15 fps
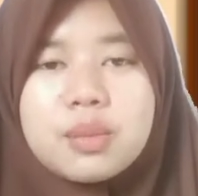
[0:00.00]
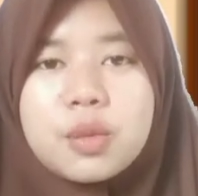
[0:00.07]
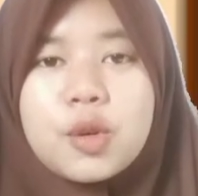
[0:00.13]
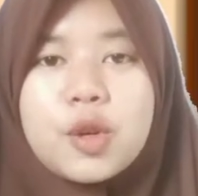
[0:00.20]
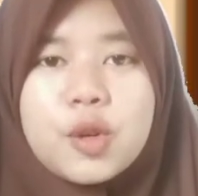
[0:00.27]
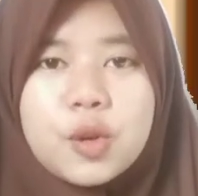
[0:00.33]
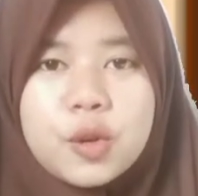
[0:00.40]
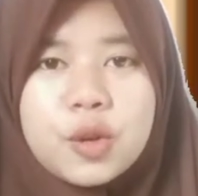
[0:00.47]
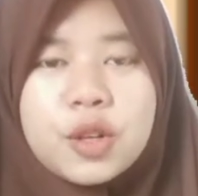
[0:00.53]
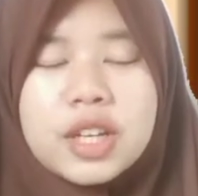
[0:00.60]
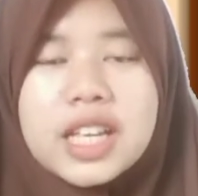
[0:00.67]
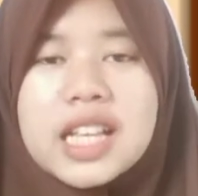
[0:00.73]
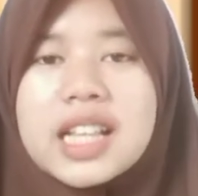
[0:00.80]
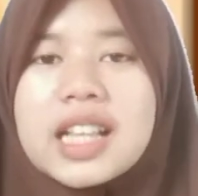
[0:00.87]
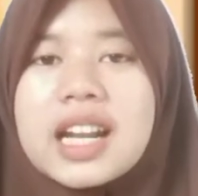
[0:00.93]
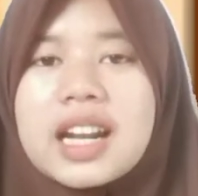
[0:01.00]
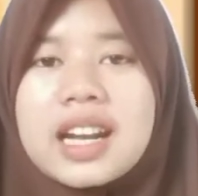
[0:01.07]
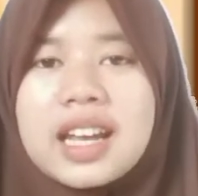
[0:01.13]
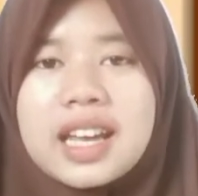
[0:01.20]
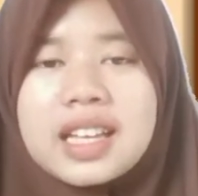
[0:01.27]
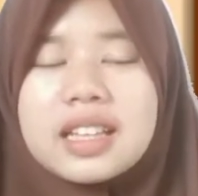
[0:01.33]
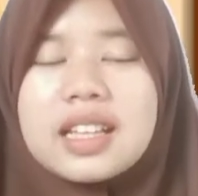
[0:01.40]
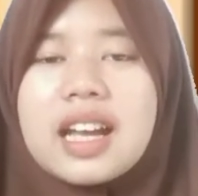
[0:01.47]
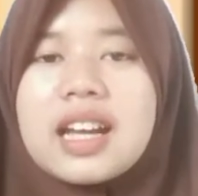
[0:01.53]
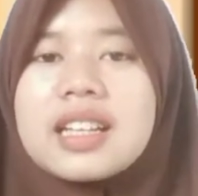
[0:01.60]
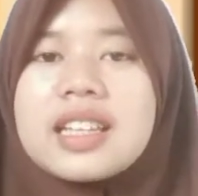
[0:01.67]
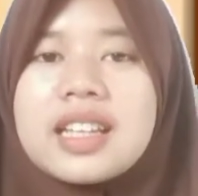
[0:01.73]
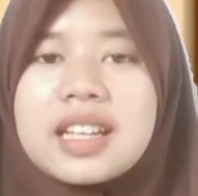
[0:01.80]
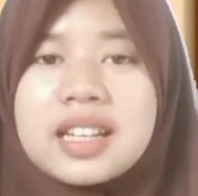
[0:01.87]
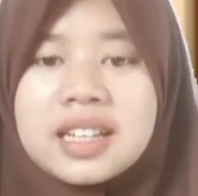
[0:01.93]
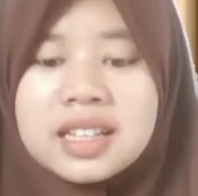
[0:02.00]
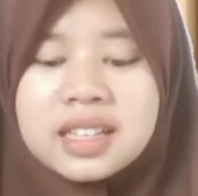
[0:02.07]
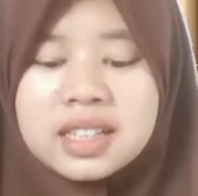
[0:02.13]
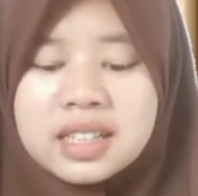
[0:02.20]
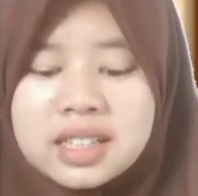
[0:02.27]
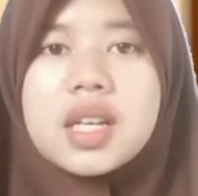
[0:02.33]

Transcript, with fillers: buku, internet, artikel,